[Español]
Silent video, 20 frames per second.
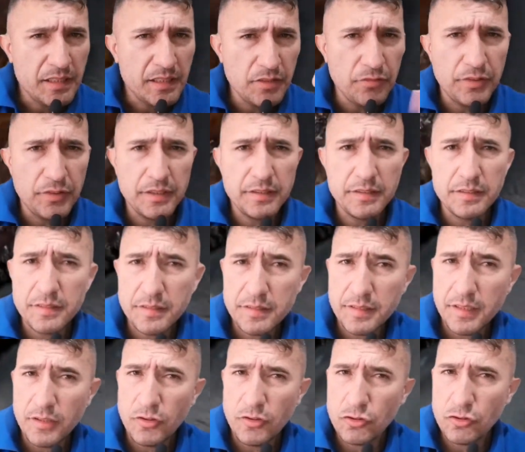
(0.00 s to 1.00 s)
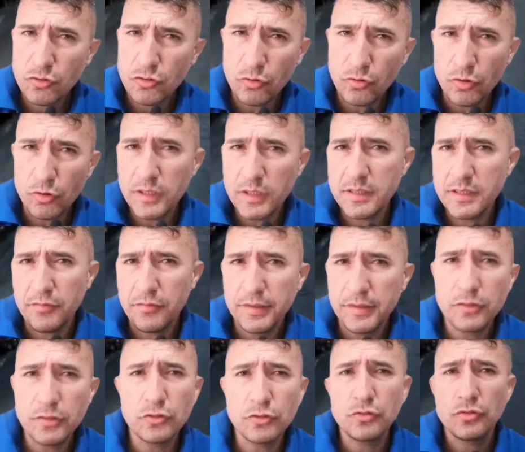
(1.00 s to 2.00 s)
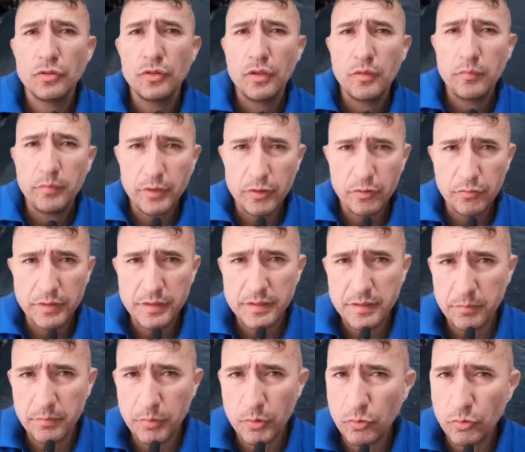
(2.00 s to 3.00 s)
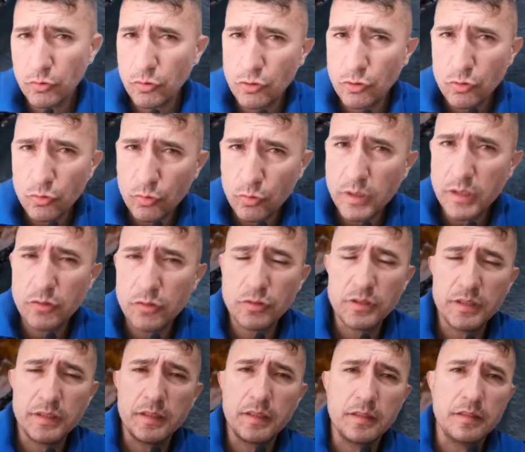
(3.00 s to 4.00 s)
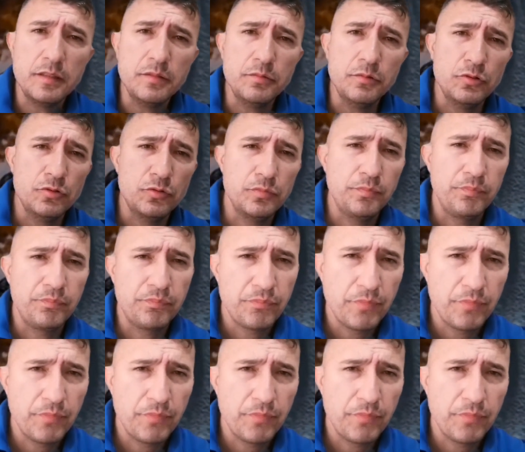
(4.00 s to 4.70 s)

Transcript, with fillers: diferentes diseños, colores y efectos para ofrecer productos únicos y atractivos.